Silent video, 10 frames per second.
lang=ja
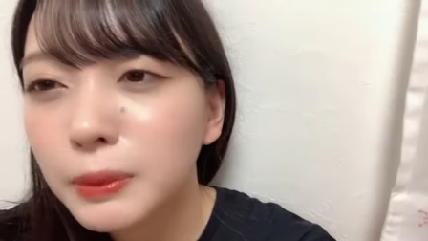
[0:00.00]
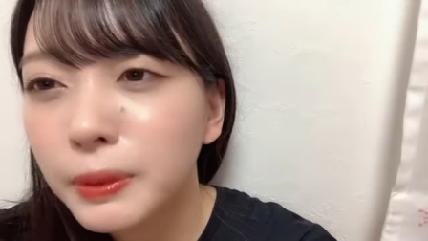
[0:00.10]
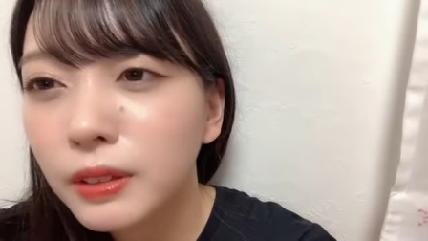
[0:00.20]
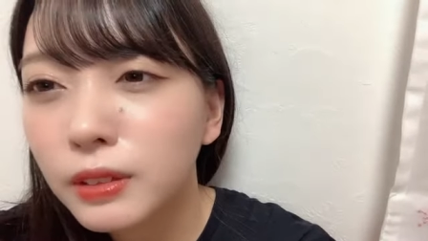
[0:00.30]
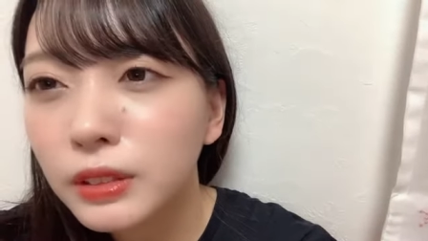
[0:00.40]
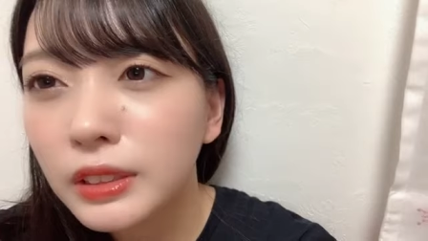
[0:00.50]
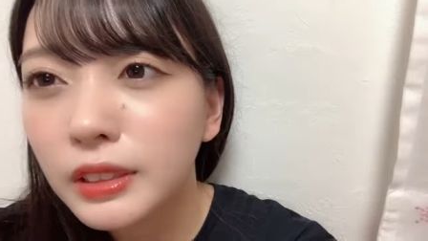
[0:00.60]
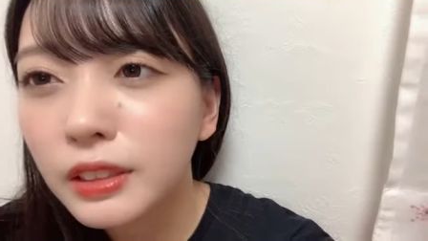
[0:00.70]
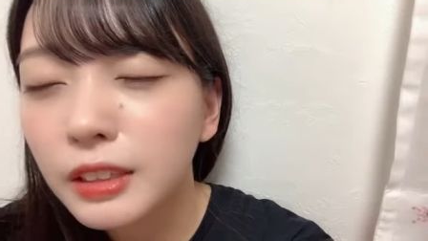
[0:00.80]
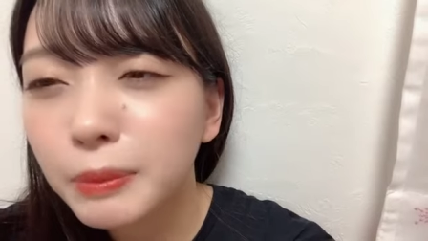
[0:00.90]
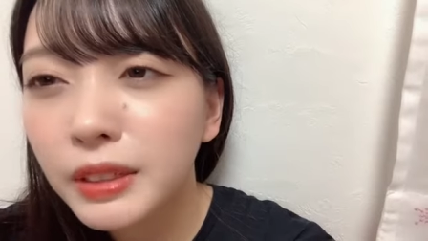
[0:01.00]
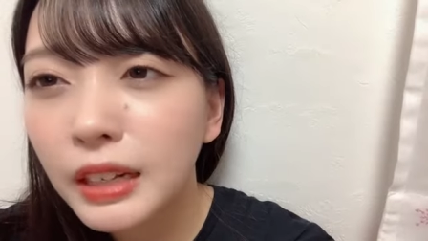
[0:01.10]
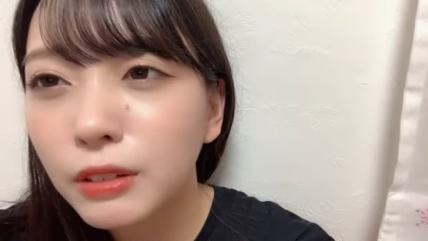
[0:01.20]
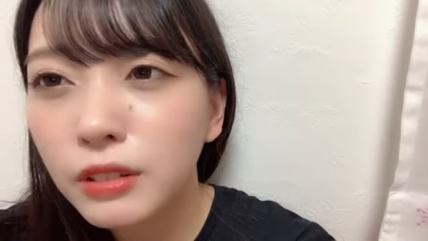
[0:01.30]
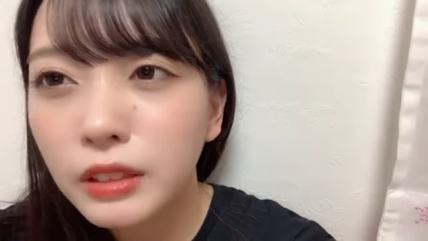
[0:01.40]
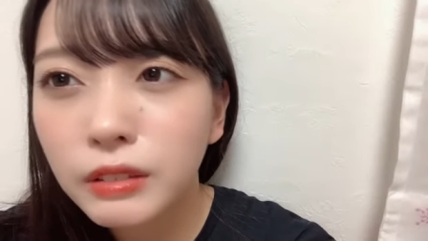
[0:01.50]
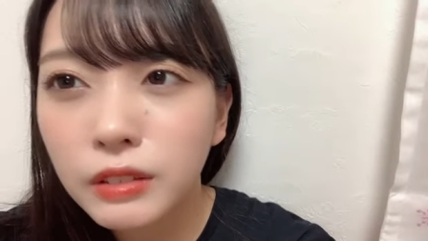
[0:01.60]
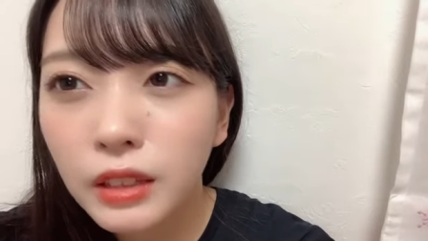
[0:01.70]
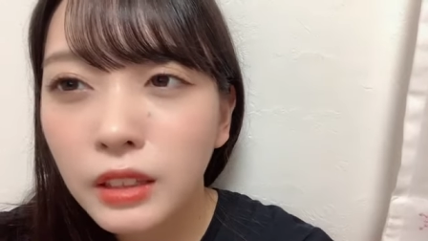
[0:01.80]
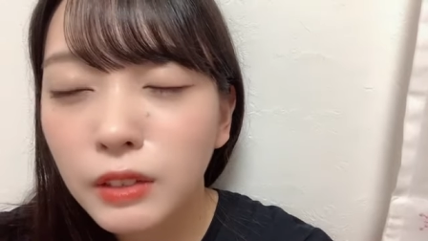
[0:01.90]
べた富士山が見れるっていう
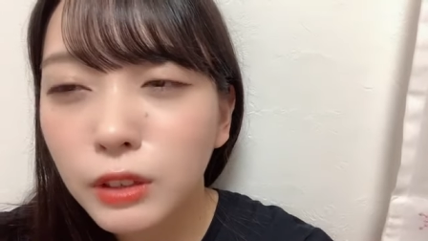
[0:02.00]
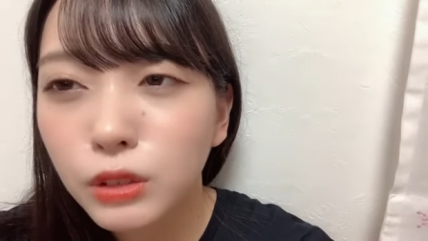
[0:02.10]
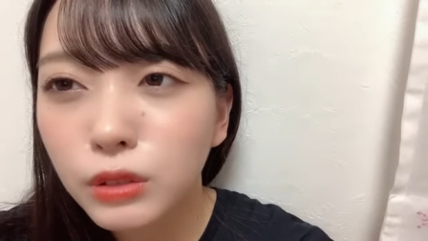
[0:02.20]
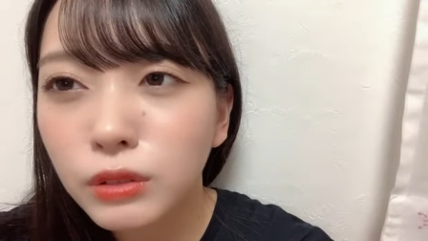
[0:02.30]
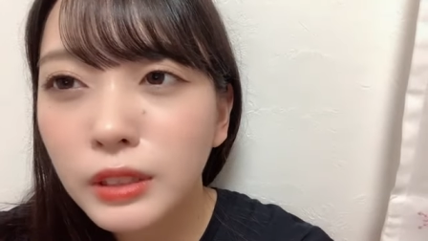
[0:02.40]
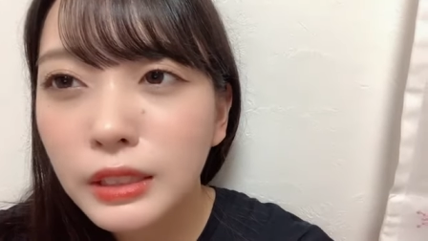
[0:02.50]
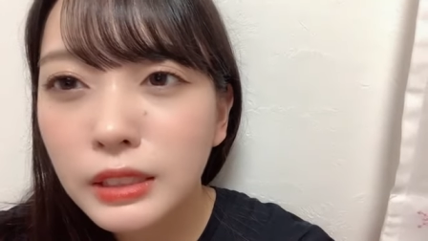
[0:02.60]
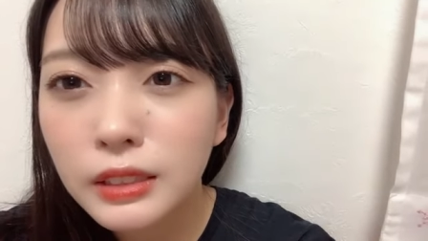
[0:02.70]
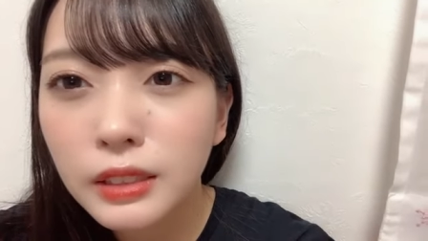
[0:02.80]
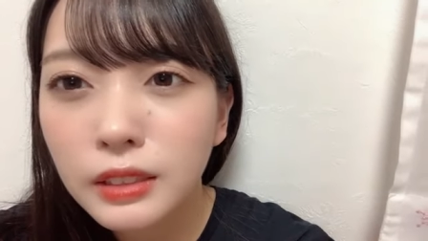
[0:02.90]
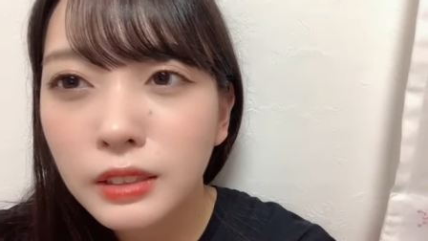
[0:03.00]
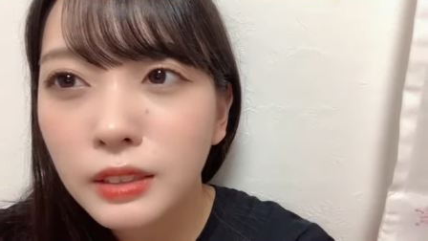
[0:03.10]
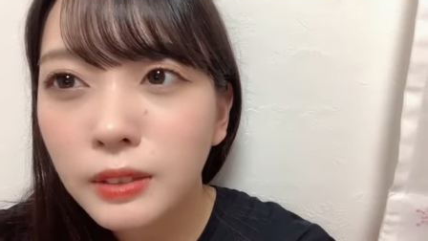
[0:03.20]
点ではちょっと嬉しいです